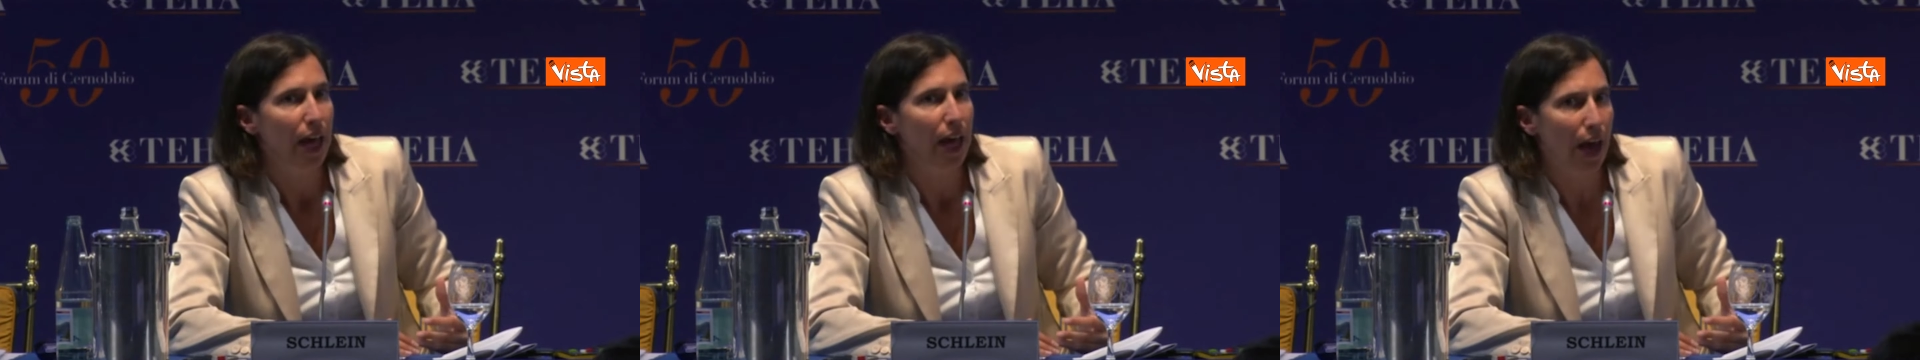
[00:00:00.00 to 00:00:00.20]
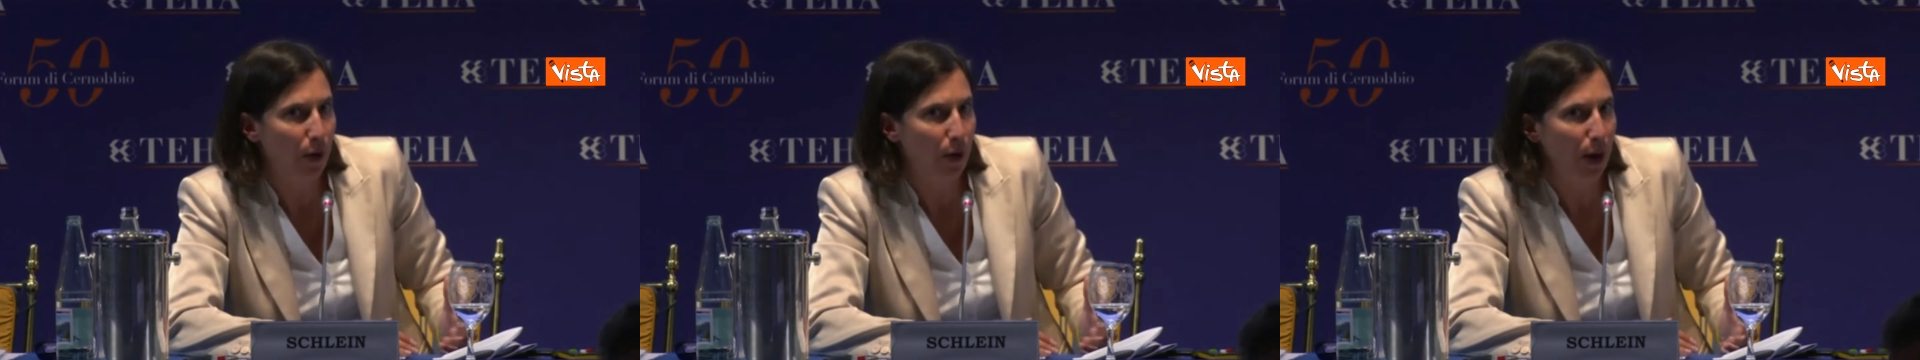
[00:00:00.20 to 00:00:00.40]

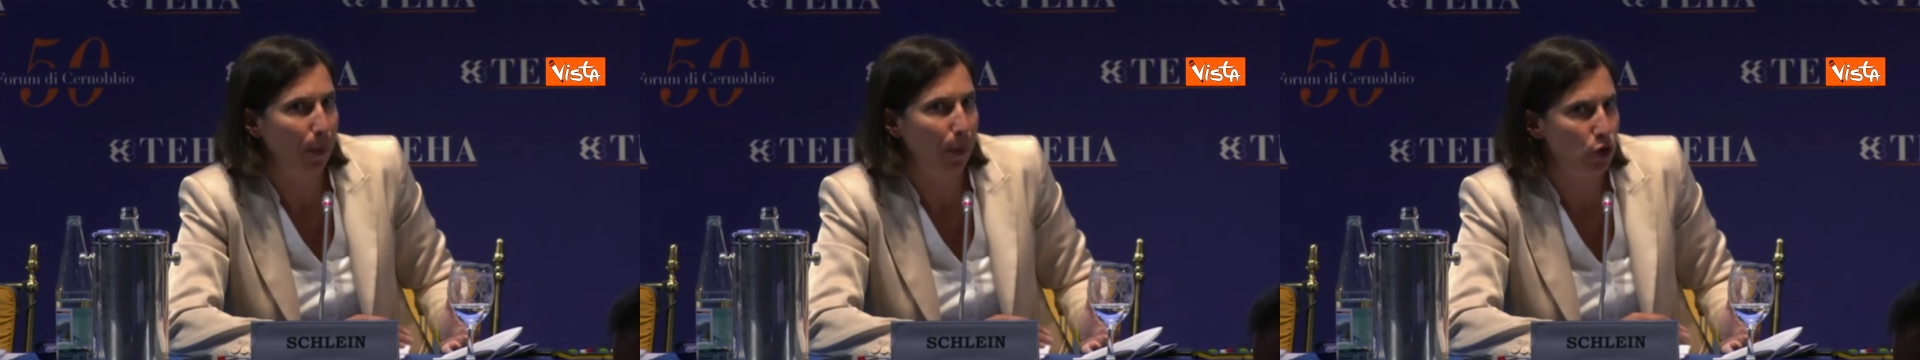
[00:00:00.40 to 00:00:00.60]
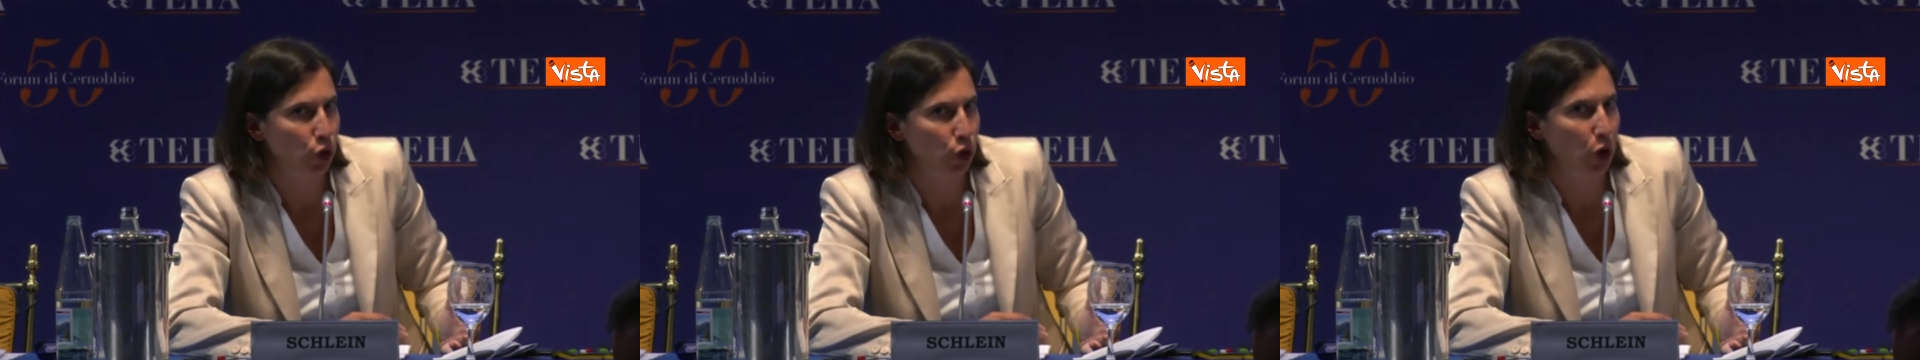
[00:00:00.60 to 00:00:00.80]
È un
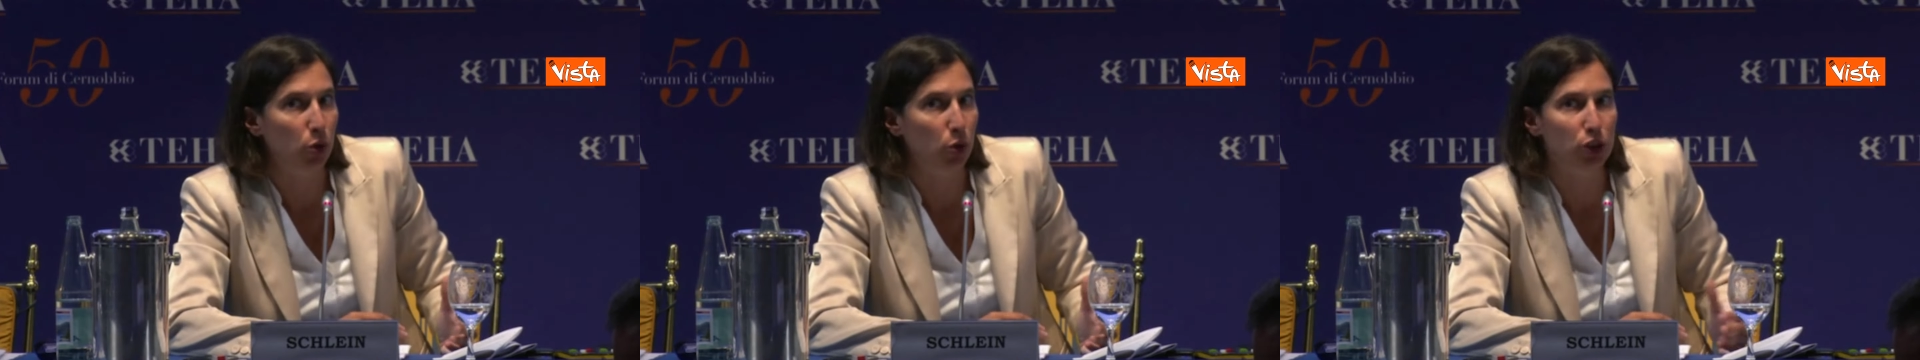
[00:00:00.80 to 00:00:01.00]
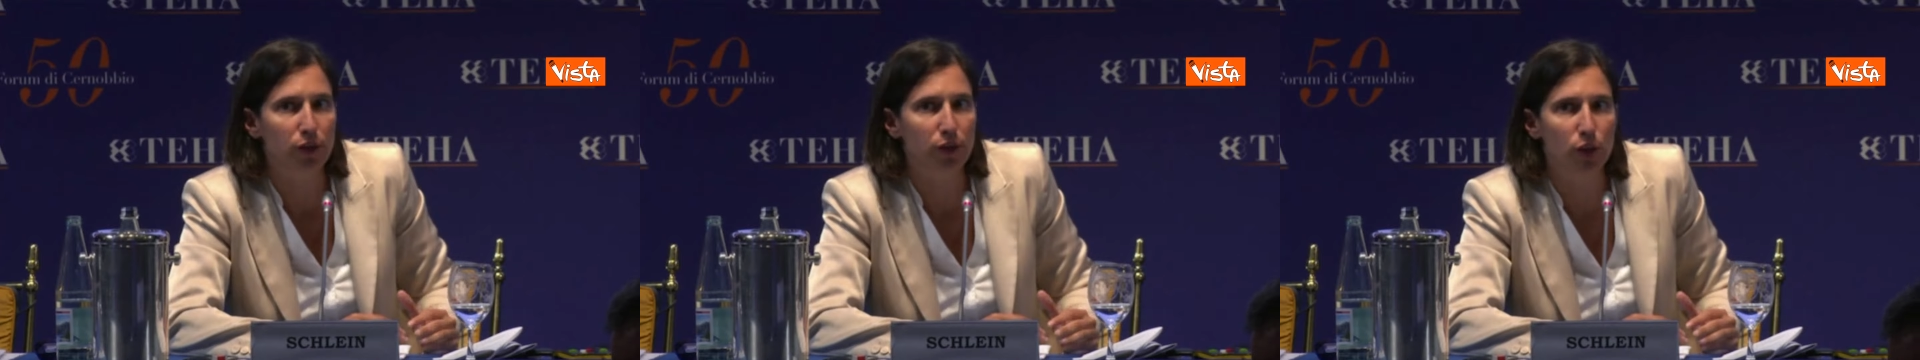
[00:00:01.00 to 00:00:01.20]
approccio che
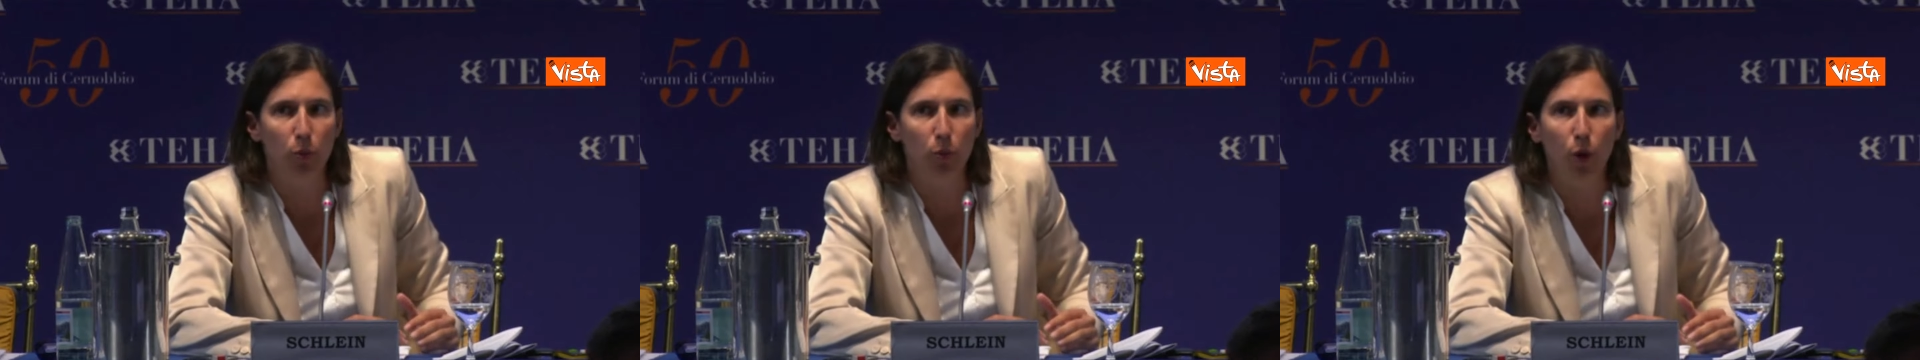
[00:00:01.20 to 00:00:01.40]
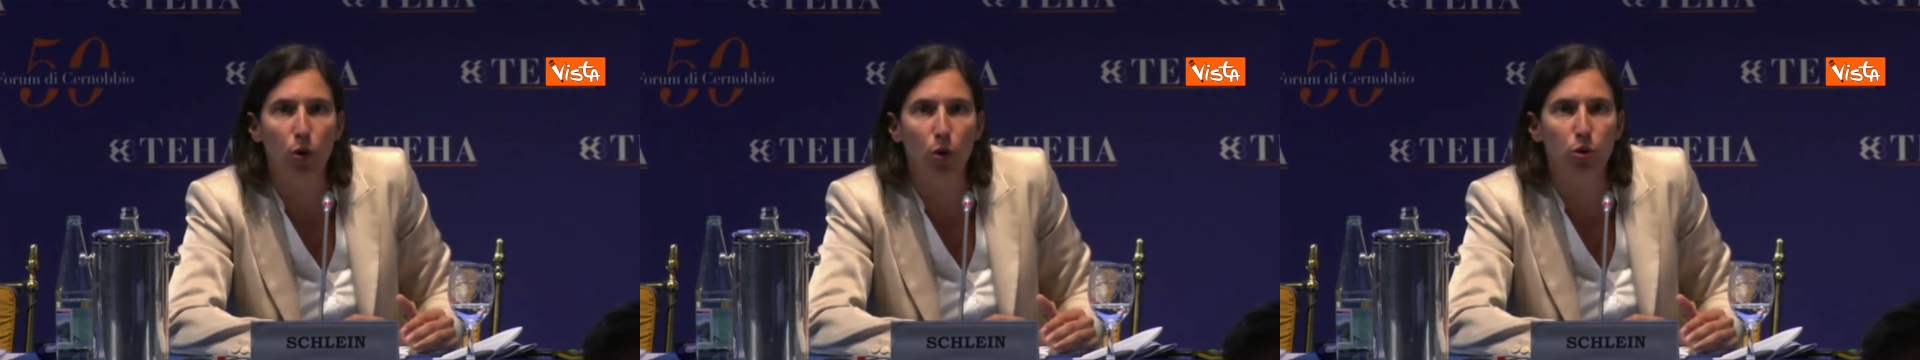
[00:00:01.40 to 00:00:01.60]
condivido
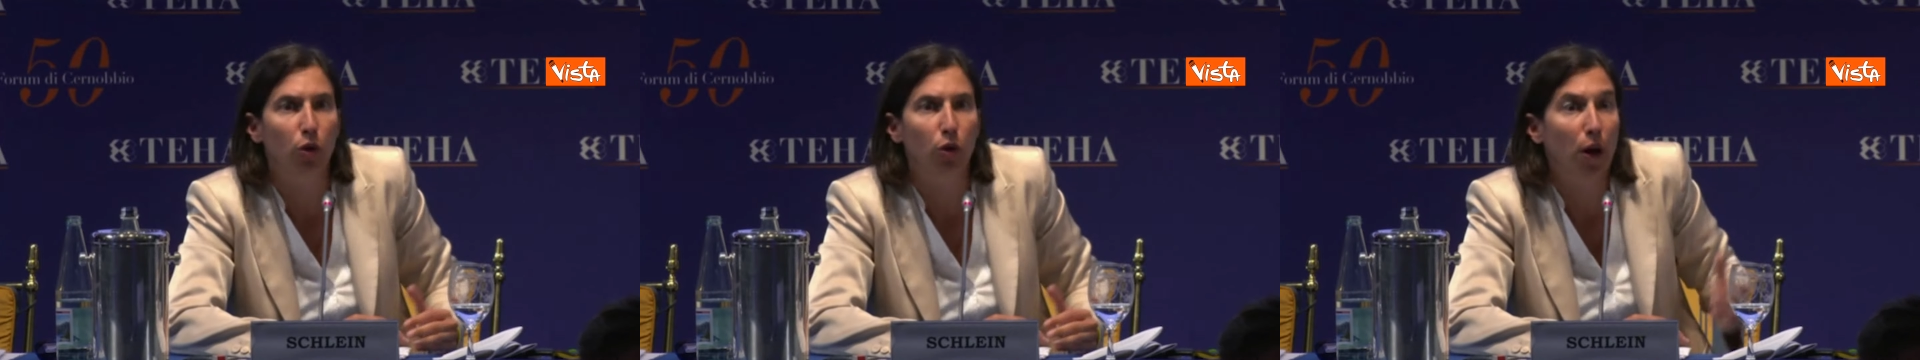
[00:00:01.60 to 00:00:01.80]
molto,